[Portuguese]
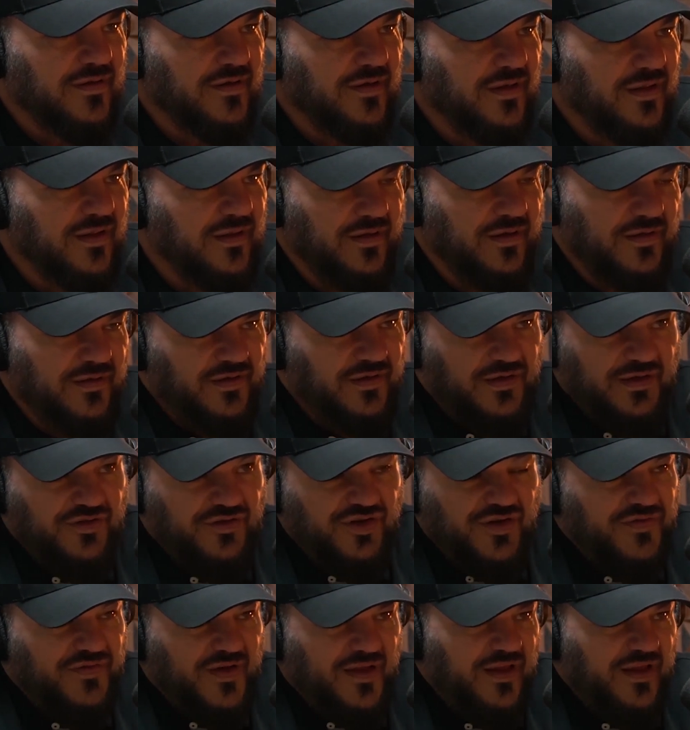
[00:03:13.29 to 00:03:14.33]
e
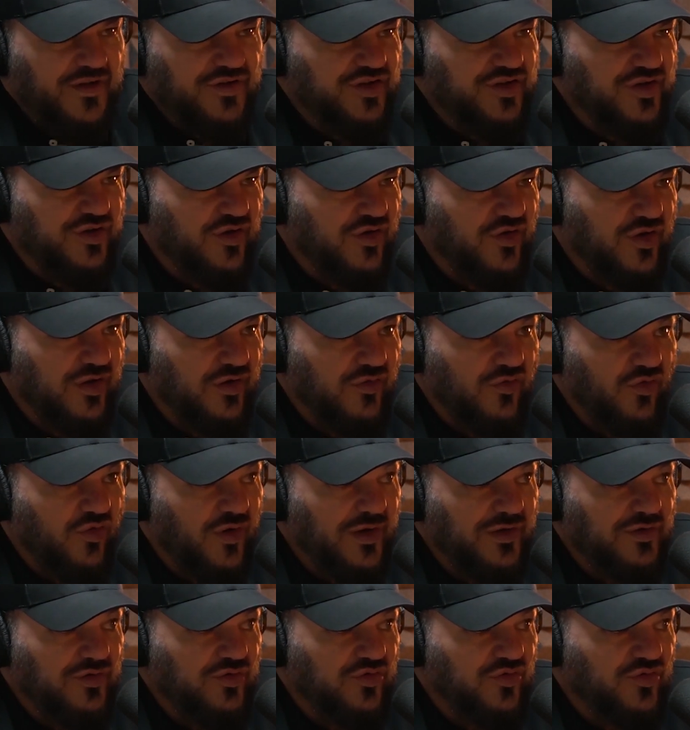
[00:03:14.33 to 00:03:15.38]
indiferente de
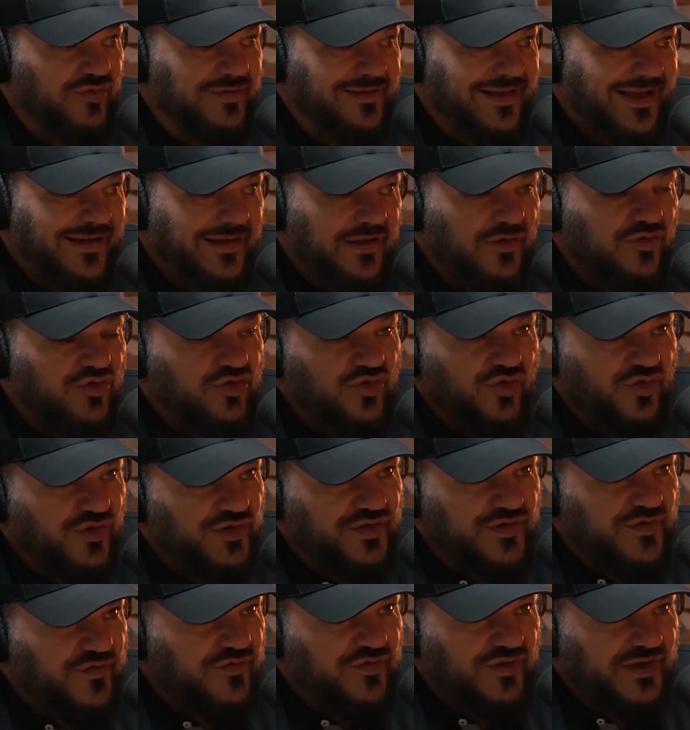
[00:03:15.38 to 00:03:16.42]
quanto
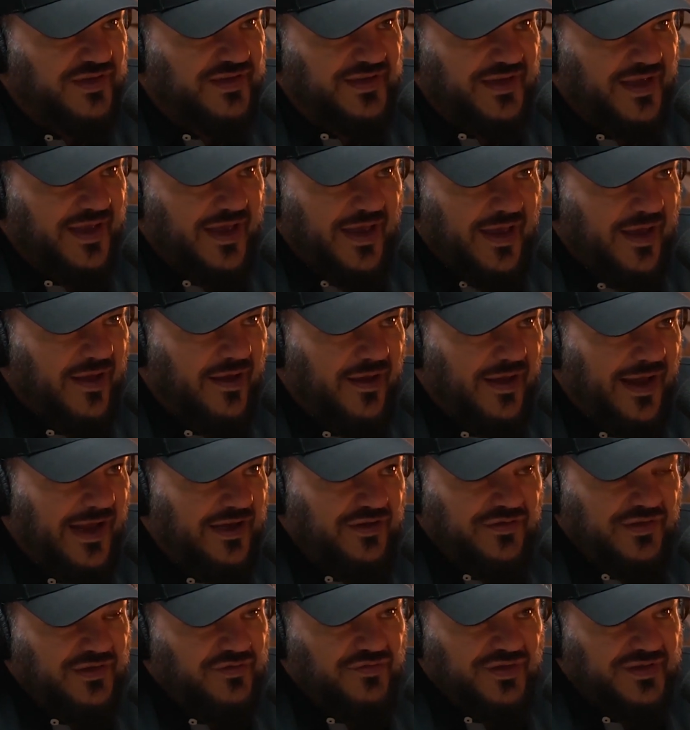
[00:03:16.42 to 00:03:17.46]
talentoso você é,
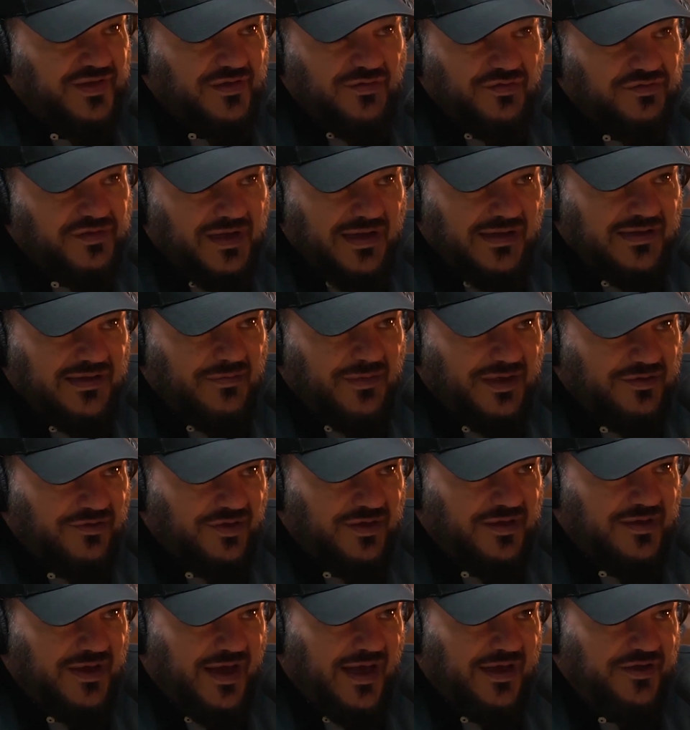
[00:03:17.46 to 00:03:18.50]
às vezes você não tem essa
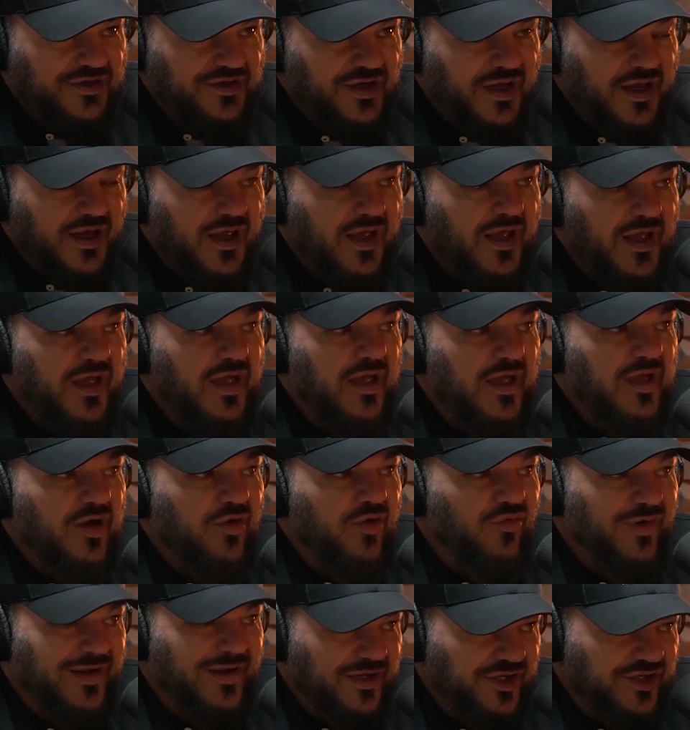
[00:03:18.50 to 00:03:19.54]
maturidade.
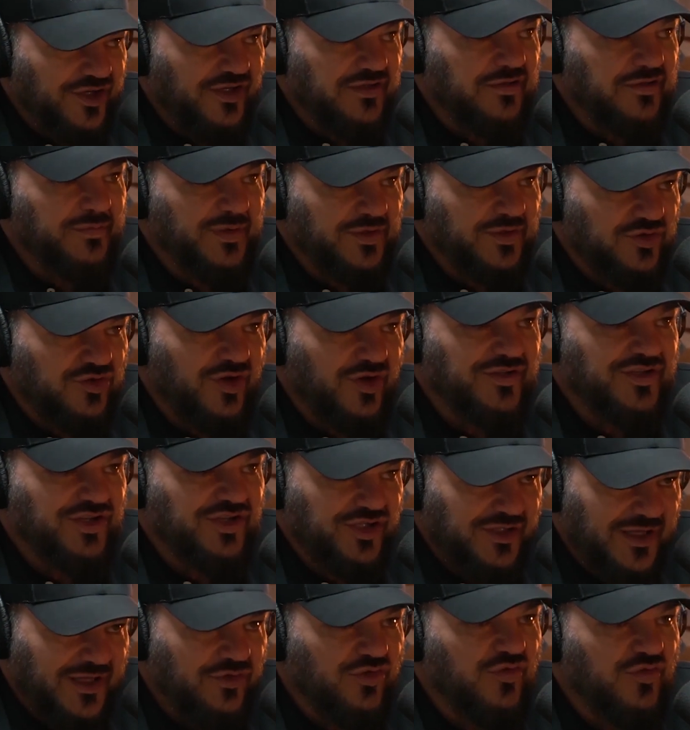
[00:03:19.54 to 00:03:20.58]
O Alexandre Pantoja
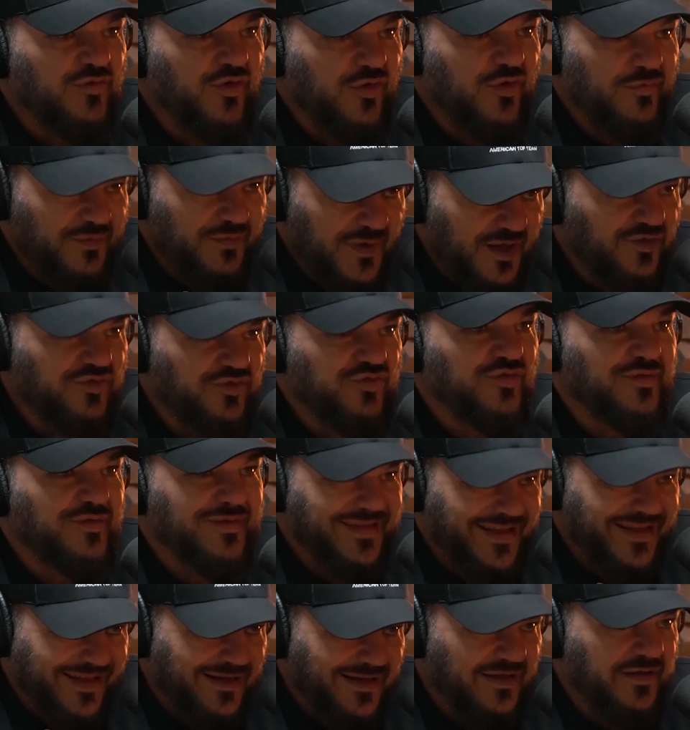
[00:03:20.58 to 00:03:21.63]
está no momento
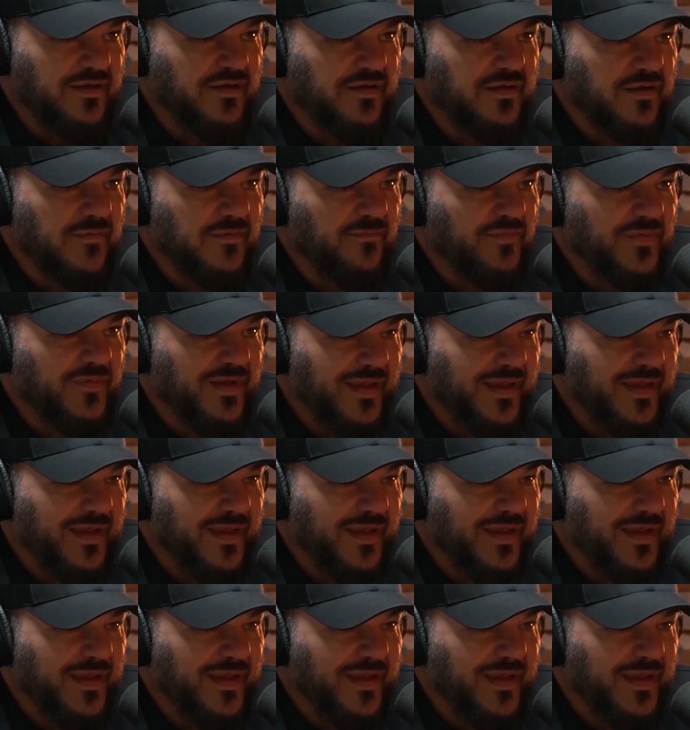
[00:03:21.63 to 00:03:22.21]
dele. Muito